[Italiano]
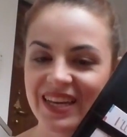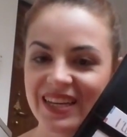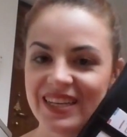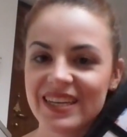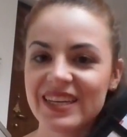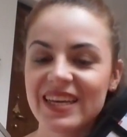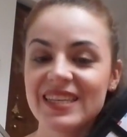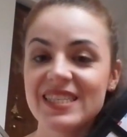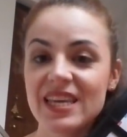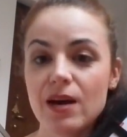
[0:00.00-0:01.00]
eh,
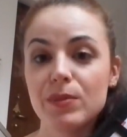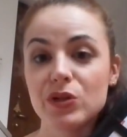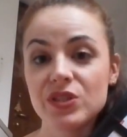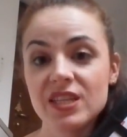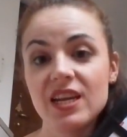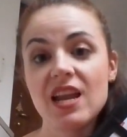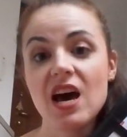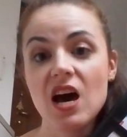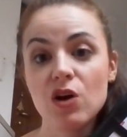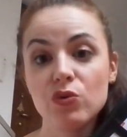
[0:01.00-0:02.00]
che si chiama
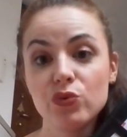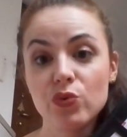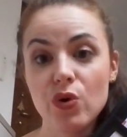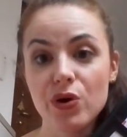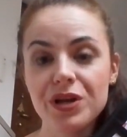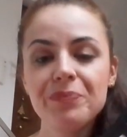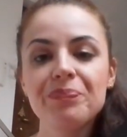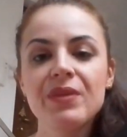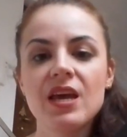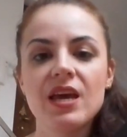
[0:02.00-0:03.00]
Rossella
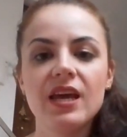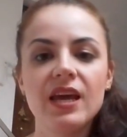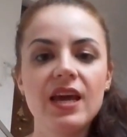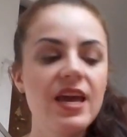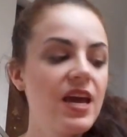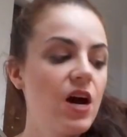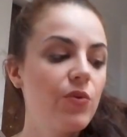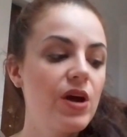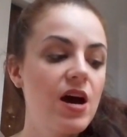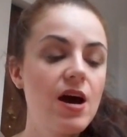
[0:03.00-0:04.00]
Autori e, e, ha
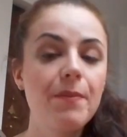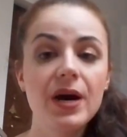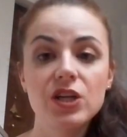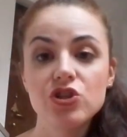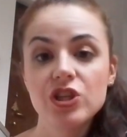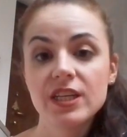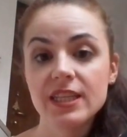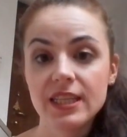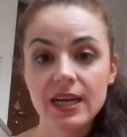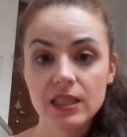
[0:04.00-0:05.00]
una pagina
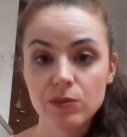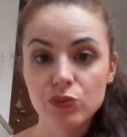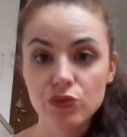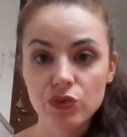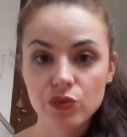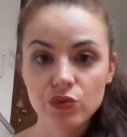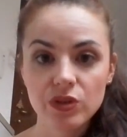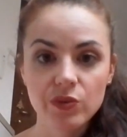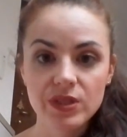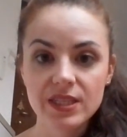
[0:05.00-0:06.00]
dedicata appunto a
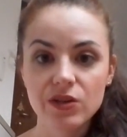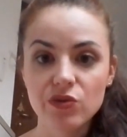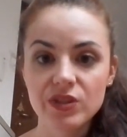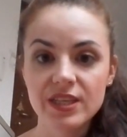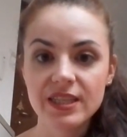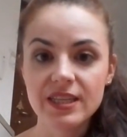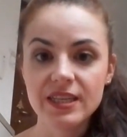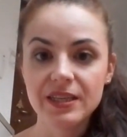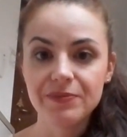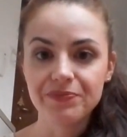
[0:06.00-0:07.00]
tutte queste cose
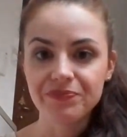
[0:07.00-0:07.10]
di,